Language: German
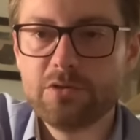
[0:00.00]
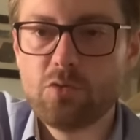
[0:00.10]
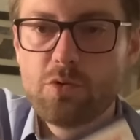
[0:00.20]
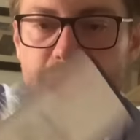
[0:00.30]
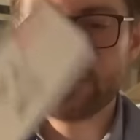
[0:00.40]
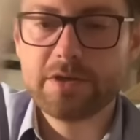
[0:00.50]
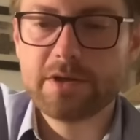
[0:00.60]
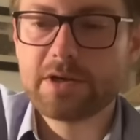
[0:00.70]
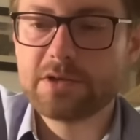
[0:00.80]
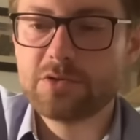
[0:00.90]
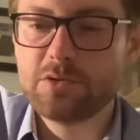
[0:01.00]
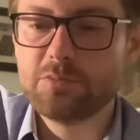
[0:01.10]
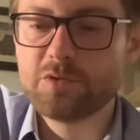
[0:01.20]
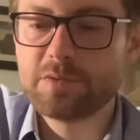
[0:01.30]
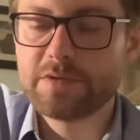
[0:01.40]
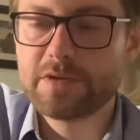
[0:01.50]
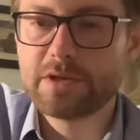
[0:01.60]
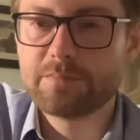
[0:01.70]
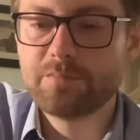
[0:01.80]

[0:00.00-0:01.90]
hochwertiger Karton, muss man sagen.